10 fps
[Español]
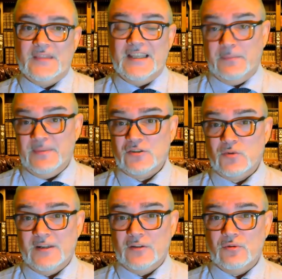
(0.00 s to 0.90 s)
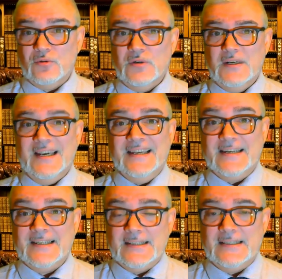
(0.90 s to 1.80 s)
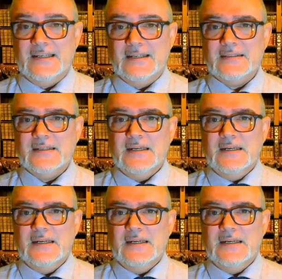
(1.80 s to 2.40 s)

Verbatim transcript: terapias sobre todo energéticas.